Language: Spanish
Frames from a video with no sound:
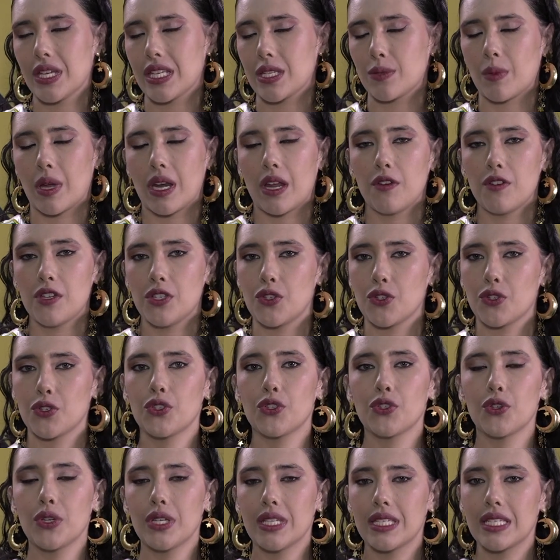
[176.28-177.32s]
es
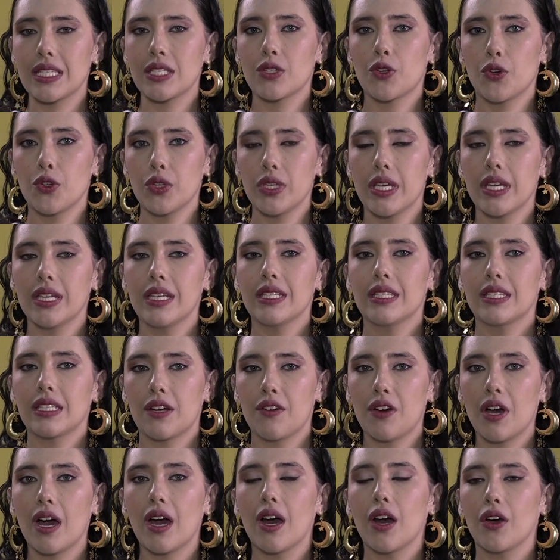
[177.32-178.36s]
maravilloso, es con quien he
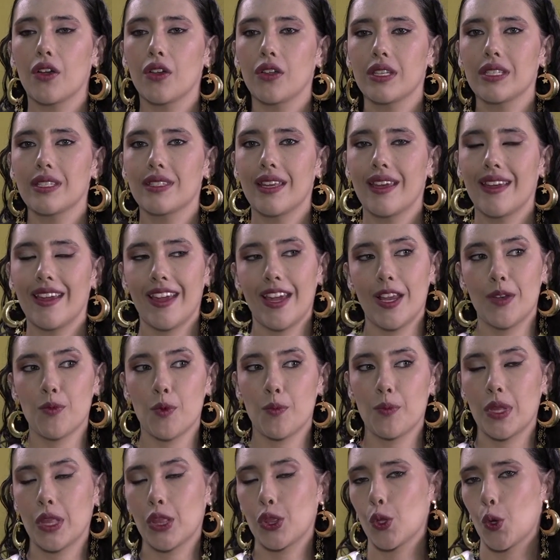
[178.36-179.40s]
trabajado desde el
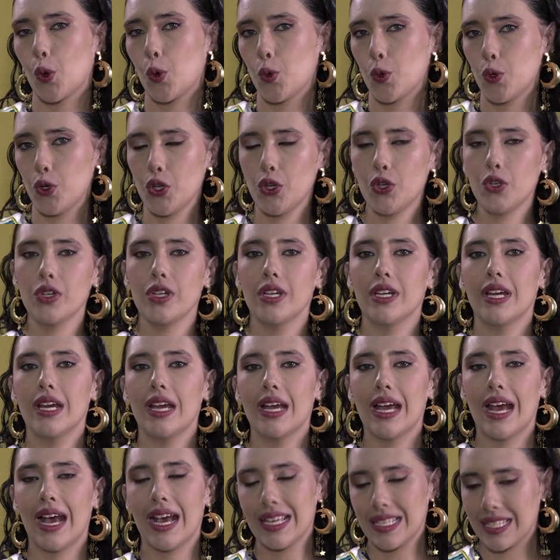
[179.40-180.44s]
momento uno
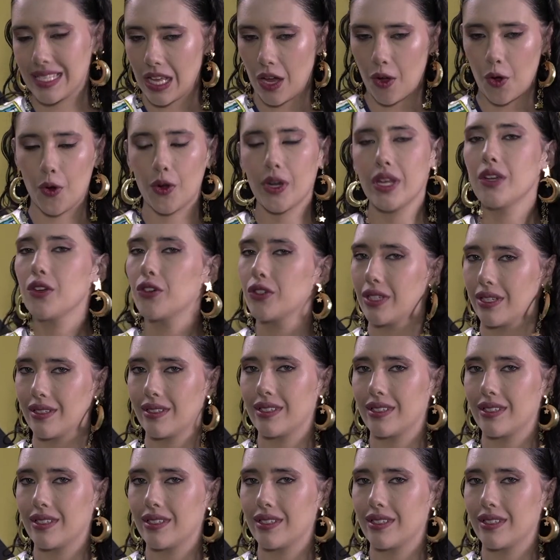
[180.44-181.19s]
hasta ahora y con